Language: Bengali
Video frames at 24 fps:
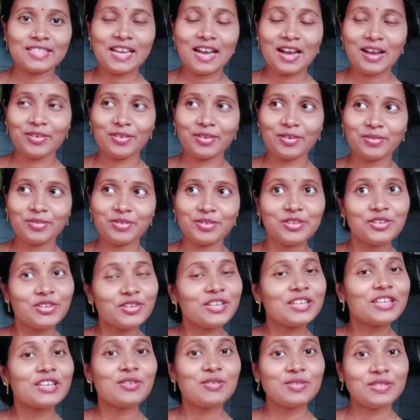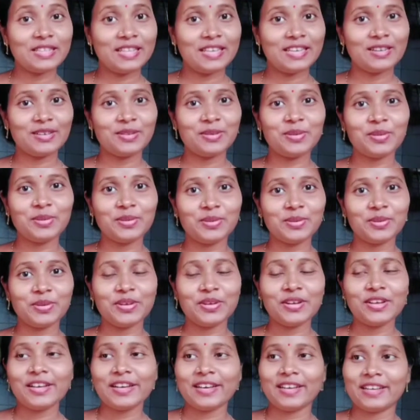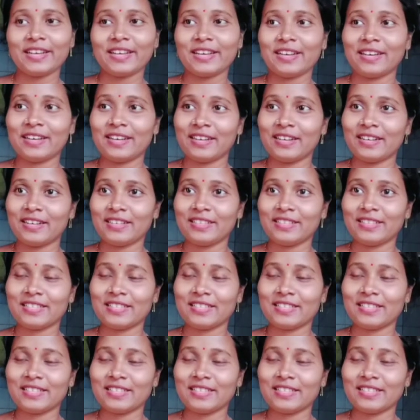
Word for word: যে আমার ভিডিওটা কেউ দেখলো আর